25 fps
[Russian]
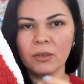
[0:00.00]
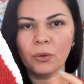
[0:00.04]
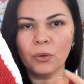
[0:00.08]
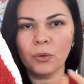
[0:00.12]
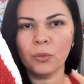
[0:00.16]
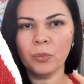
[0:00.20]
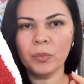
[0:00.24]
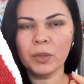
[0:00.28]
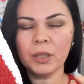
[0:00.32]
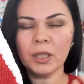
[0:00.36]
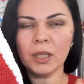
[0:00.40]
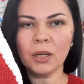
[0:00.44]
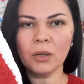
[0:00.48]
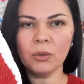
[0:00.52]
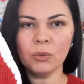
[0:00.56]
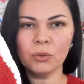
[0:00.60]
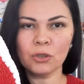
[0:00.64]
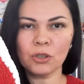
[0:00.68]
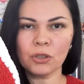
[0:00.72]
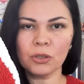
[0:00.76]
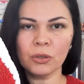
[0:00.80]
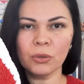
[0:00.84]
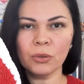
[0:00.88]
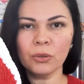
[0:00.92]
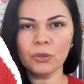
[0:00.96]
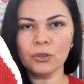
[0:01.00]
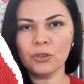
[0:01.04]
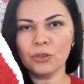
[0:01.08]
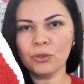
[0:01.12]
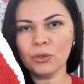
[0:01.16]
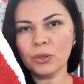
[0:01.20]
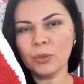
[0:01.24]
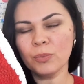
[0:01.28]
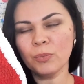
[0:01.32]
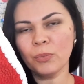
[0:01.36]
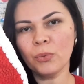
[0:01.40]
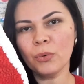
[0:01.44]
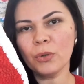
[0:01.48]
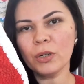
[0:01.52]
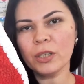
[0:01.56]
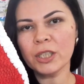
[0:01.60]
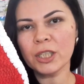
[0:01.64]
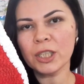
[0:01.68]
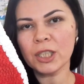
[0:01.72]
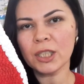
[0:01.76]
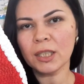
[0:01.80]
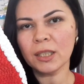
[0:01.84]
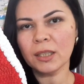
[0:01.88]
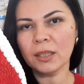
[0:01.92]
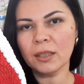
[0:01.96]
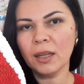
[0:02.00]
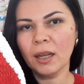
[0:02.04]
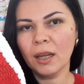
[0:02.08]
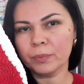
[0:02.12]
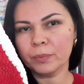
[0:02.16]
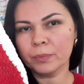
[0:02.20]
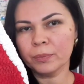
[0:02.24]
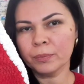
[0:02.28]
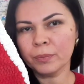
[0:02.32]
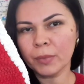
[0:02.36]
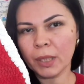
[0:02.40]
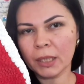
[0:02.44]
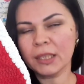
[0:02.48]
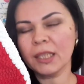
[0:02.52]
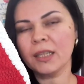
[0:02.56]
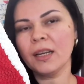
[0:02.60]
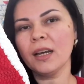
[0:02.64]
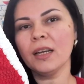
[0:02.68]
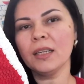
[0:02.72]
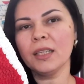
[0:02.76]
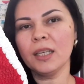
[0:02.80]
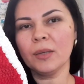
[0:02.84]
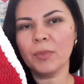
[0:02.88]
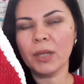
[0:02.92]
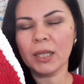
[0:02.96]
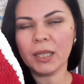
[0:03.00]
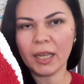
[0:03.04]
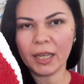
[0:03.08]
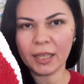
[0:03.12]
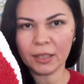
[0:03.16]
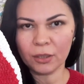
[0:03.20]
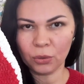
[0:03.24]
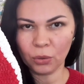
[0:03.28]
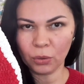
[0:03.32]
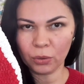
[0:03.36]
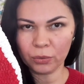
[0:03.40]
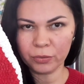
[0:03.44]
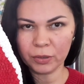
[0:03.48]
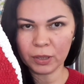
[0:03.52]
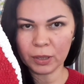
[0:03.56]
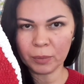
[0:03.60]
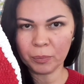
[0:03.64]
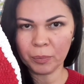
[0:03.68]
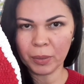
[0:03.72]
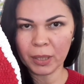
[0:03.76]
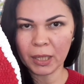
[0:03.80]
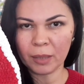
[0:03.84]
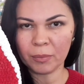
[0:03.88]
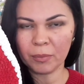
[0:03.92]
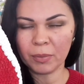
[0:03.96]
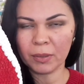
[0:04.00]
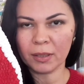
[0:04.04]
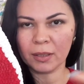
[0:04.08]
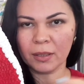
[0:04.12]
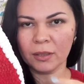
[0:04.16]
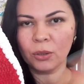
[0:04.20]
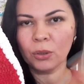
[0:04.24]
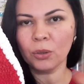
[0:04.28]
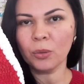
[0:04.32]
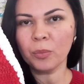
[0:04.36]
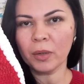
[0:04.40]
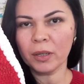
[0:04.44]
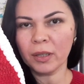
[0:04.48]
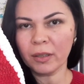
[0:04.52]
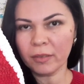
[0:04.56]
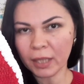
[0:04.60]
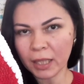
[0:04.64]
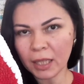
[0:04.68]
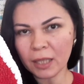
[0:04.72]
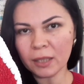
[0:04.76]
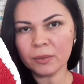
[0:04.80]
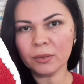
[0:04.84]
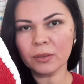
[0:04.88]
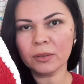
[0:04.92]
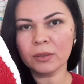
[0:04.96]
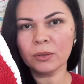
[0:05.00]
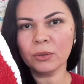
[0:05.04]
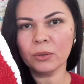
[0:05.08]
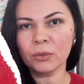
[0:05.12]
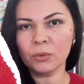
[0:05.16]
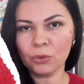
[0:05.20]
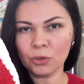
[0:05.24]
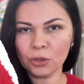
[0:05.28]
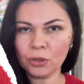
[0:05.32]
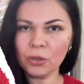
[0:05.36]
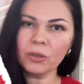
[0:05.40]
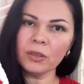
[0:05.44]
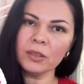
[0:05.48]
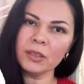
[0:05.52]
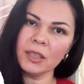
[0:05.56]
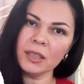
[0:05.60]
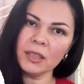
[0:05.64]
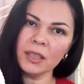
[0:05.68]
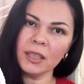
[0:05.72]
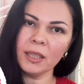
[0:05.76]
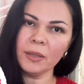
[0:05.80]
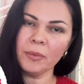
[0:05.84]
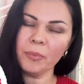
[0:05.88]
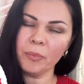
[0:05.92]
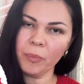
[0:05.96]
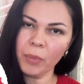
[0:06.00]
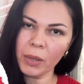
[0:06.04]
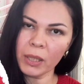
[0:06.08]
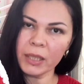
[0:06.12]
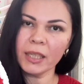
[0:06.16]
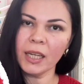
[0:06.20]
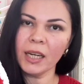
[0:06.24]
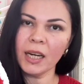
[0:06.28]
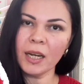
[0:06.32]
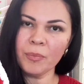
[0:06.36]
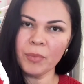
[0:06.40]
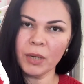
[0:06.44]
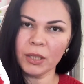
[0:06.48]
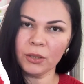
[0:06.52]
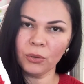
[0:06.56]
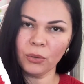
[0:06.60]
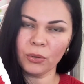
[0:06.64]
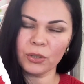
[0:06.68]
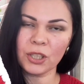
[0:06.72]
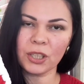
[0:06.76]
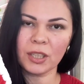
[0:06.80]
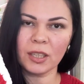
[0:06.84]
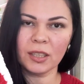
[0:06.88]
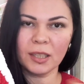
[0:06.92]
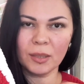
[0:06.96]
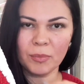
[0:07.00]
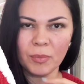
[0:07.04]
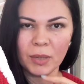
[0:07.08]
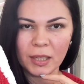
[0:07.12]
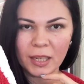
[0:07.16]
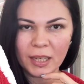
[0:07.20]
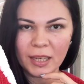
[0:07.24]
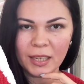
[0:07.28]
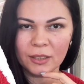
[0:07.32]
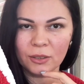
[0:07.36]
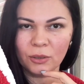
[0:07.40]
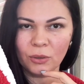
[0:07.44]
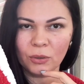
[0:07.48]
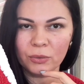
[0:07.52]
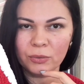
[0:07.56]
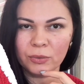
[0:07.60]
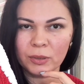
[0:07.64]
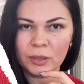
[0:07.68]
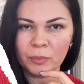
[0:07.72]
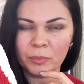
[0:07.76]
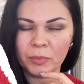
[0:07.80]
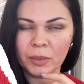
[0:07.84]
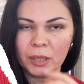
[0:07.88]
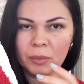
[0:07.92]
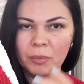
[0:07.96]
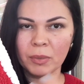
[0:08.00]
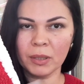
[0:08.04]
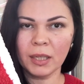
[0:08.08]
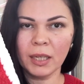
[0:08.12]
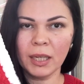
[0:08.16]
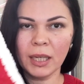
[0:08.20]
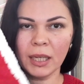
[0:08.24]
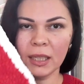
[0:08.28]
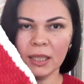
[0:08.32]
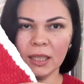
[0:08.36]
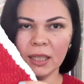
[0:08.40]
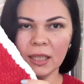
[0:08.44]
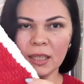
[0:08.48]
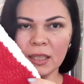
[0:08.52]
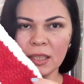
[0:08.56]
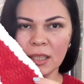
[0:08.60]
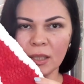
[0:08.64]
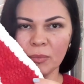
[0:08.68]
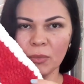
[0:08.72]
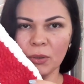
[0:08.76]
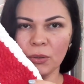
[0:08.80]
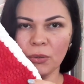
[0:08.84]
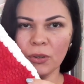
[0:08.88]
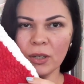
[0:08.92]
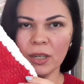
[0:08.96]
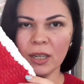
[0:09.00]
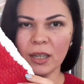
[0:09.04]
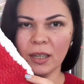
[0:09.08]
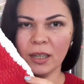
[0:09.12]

у меня ушло чуть больше мотка Гималая Долфин Бэби. Грубо говоря, э, ушло где-то полтора моточка Гималая Долфин Бэби и немного